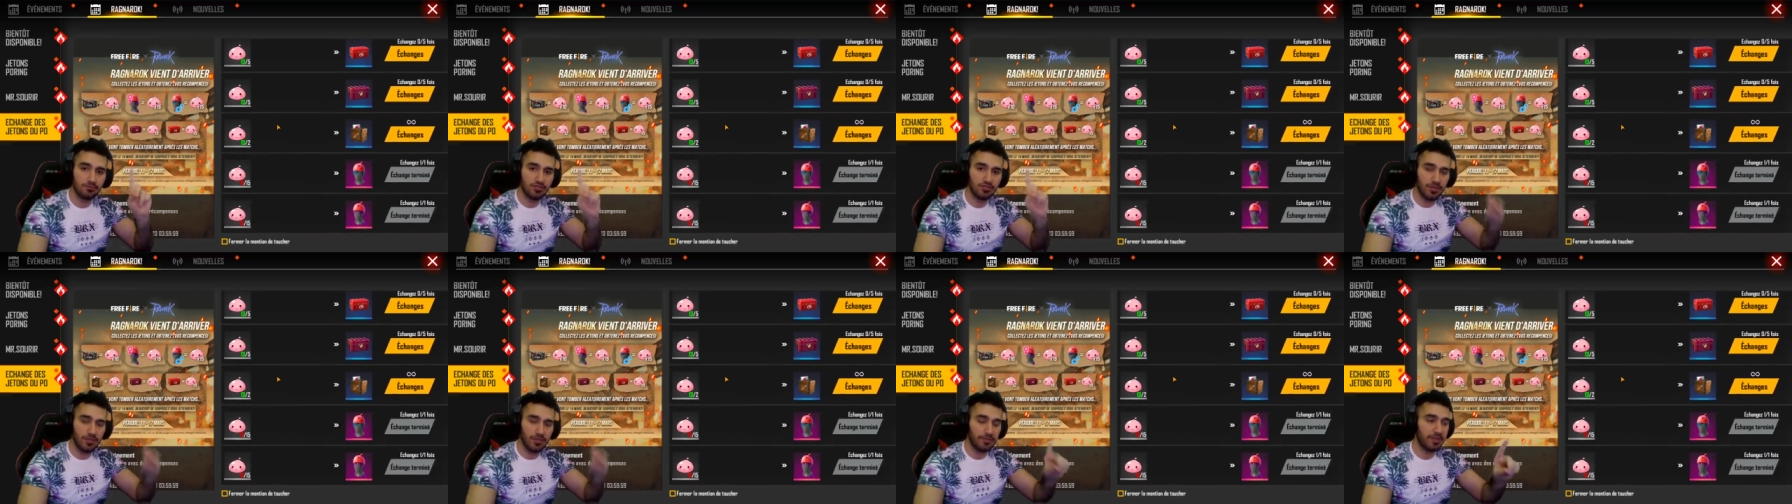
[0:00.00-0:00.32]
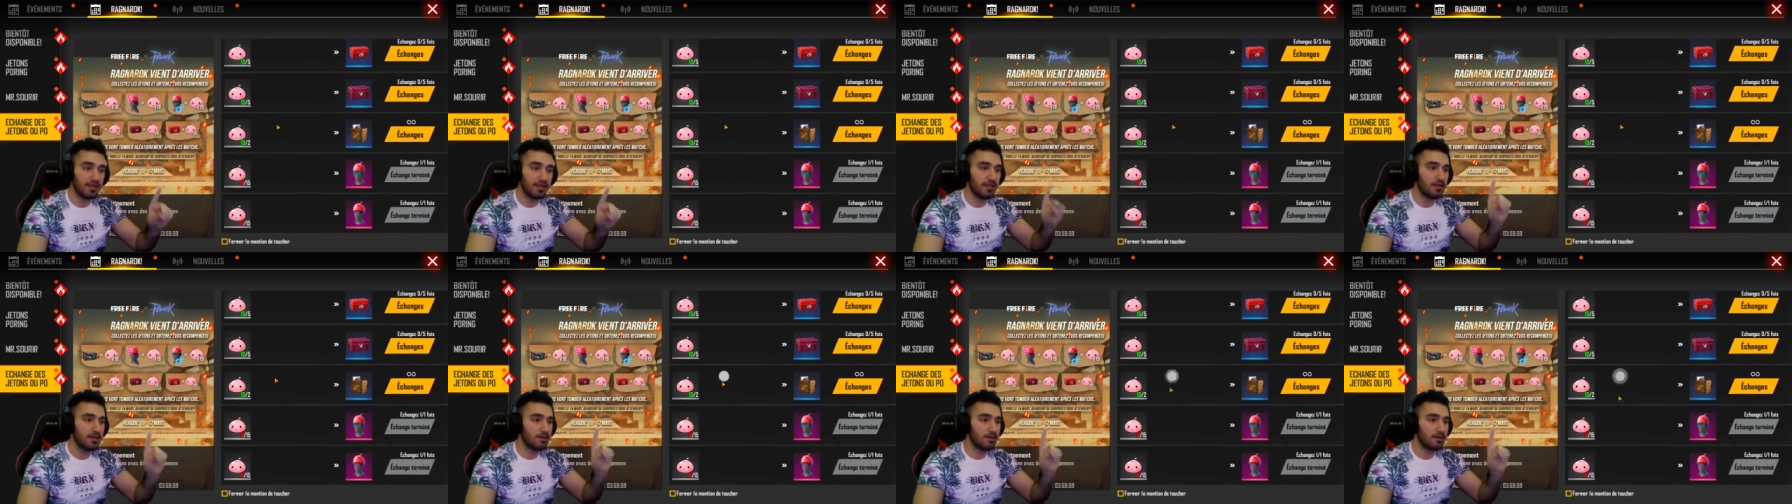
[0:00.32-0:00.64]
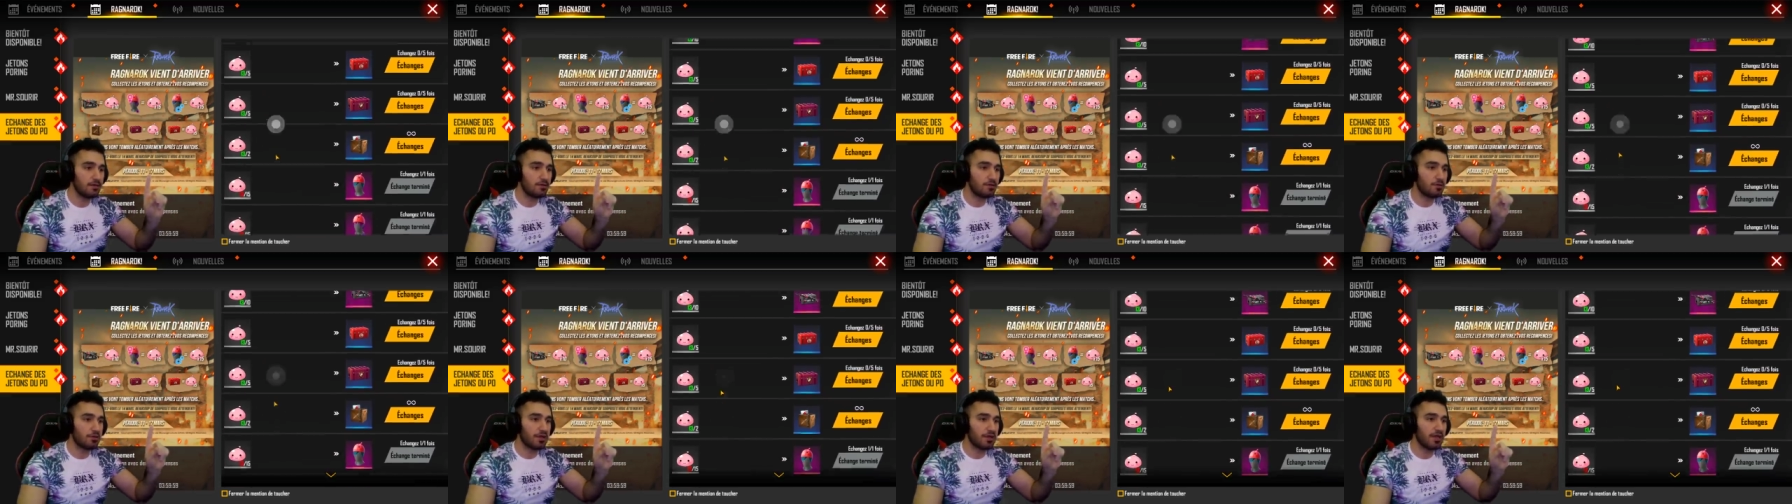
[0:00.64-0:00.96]
جميله
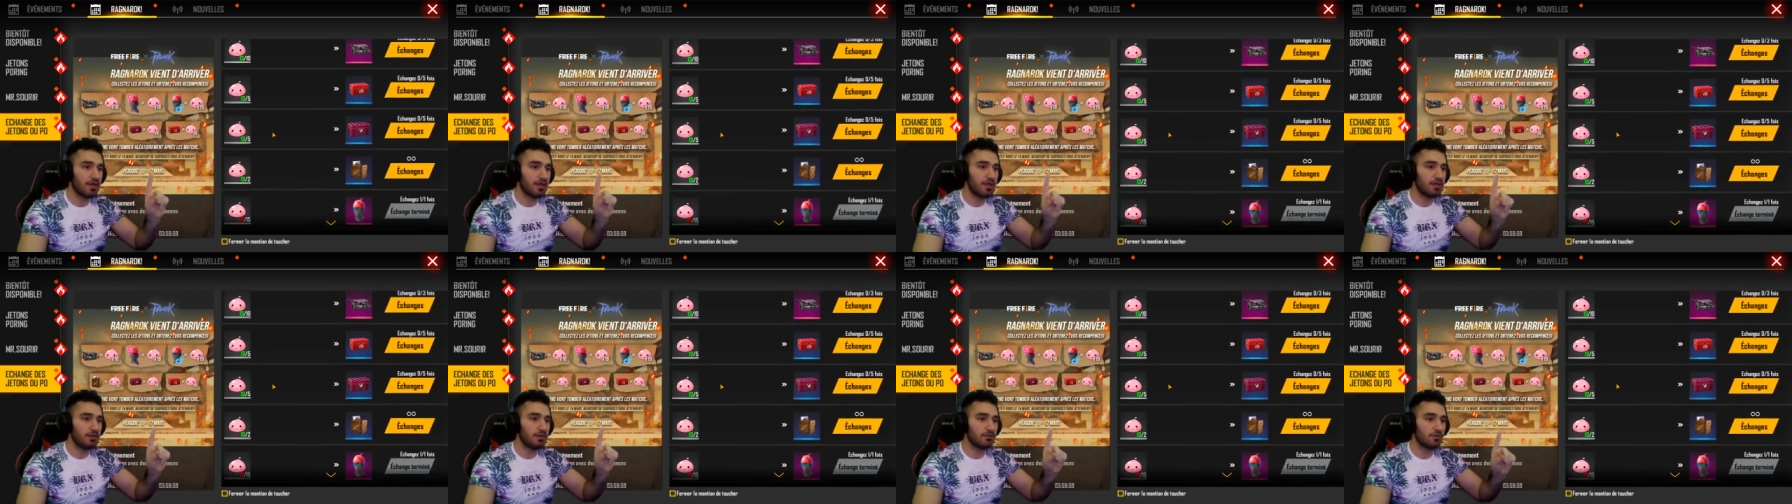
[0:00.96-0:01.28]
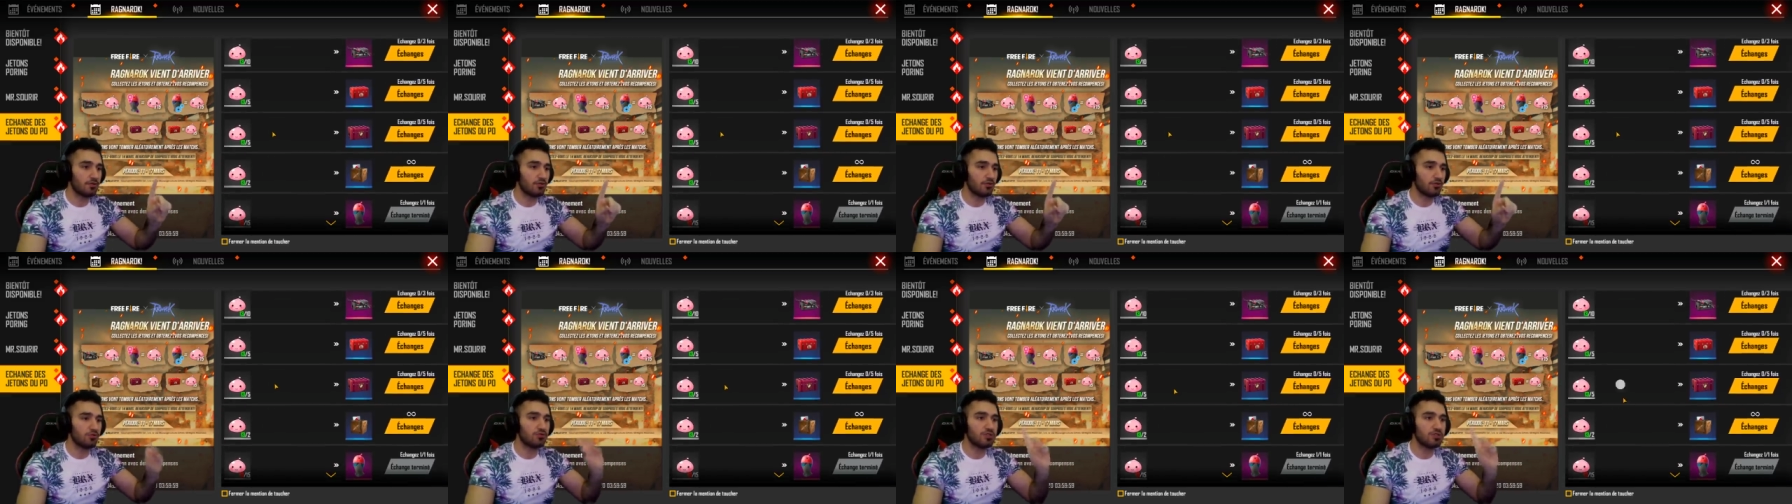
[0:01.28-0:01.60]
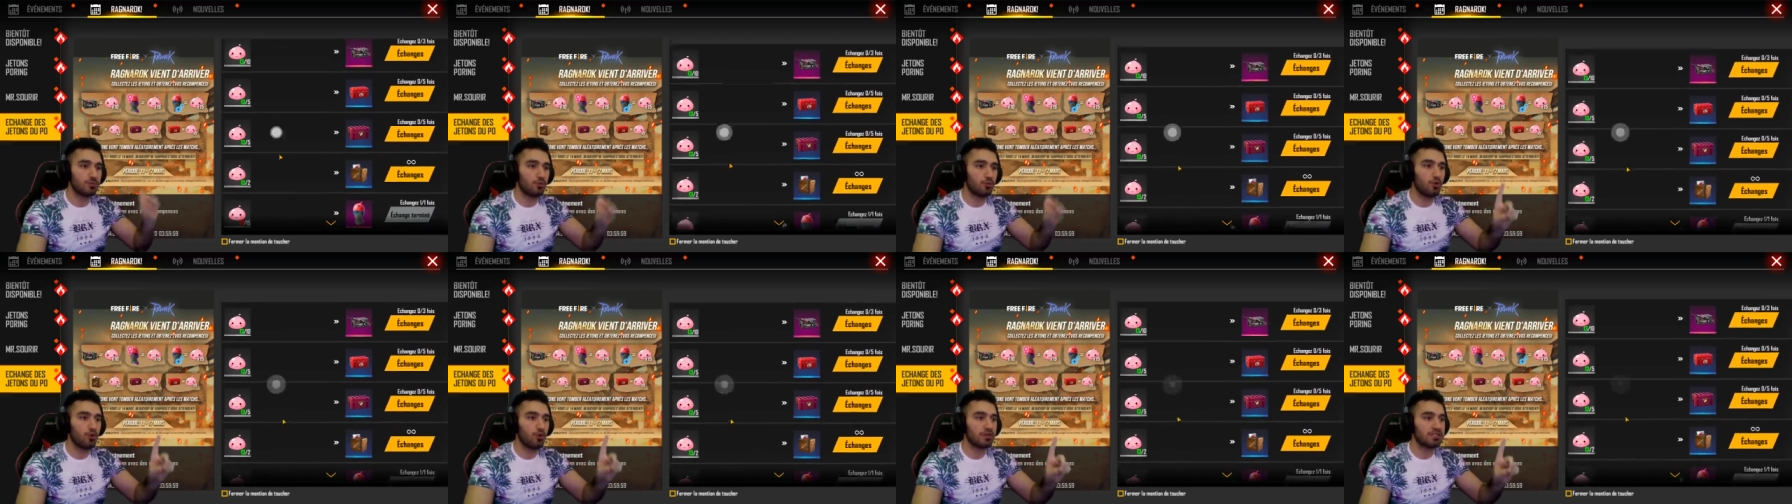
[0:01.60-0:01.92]
اوكي تقدروا
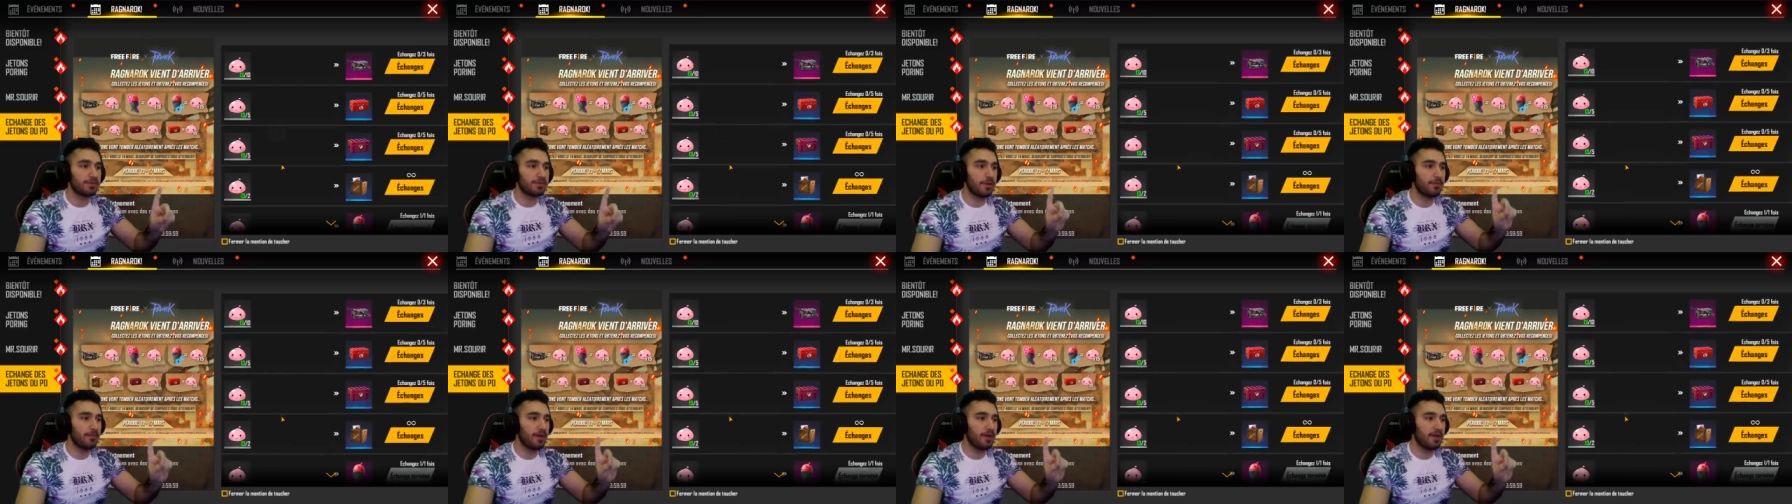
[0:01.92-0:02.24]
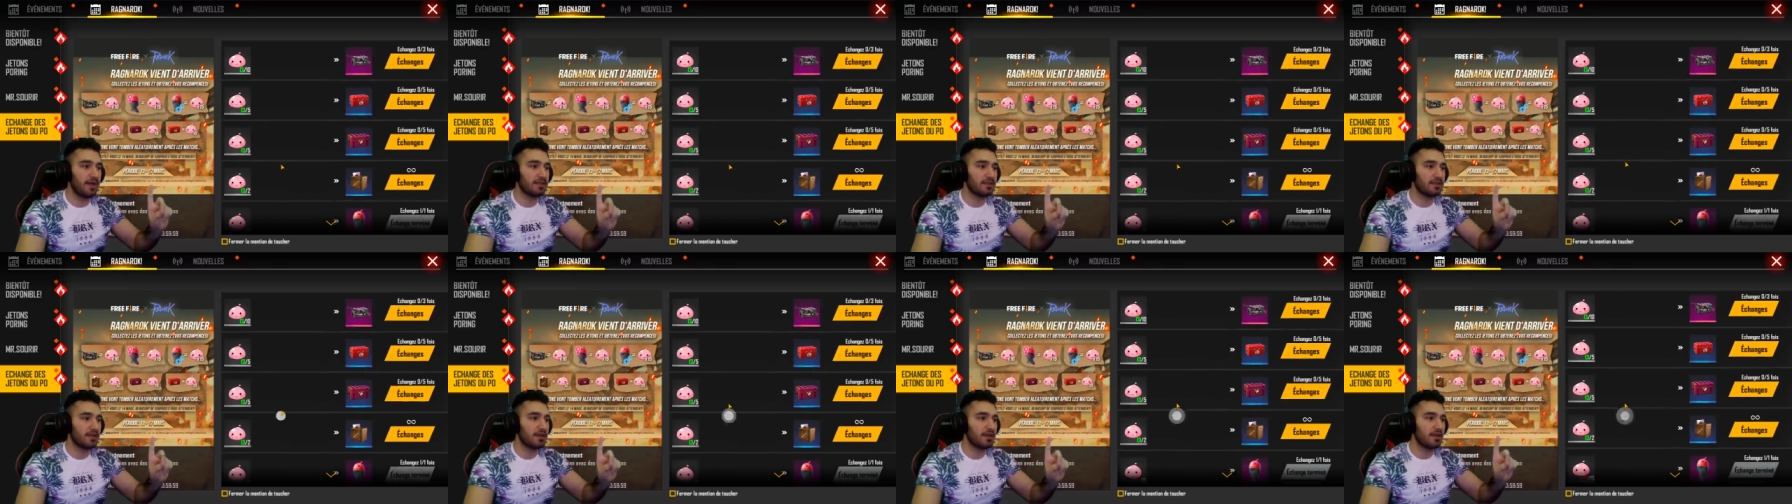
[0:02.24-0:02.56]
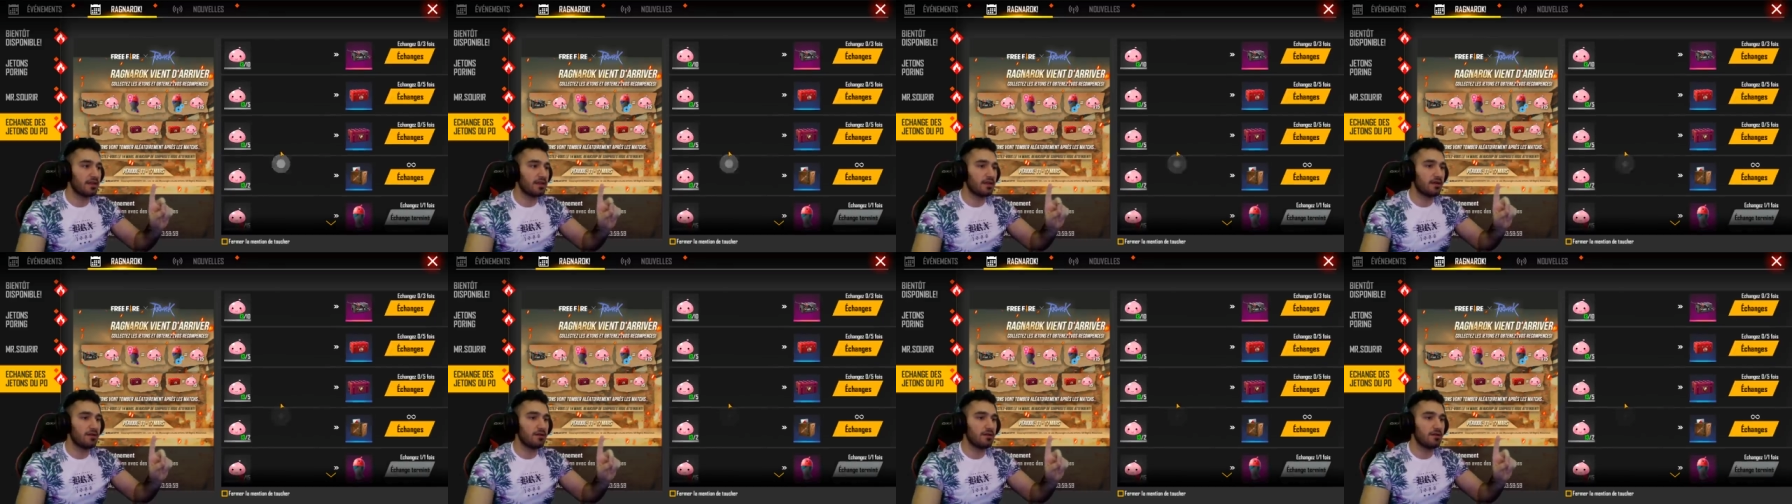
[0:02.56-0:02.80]
تجيبوها شباب عن طريق